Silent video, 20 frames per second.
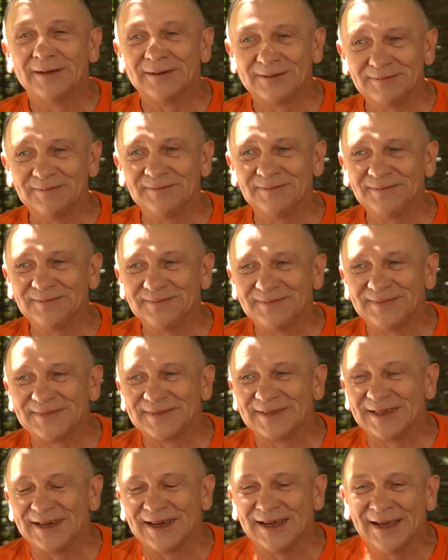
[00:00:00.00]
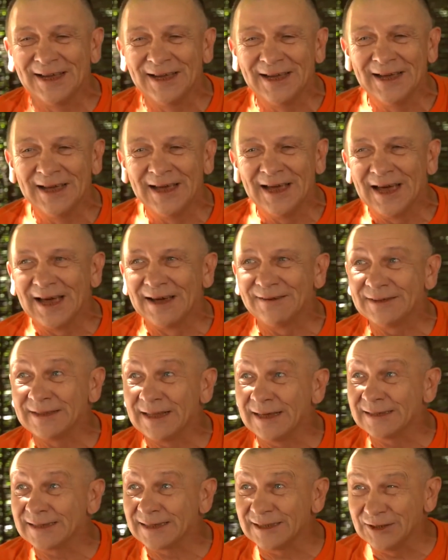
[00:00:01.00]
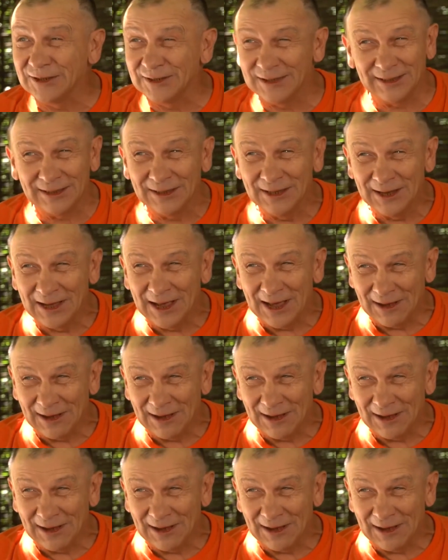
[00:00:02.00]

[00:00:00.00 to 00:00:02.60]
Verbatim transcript: Да. Говорит, а скажите, а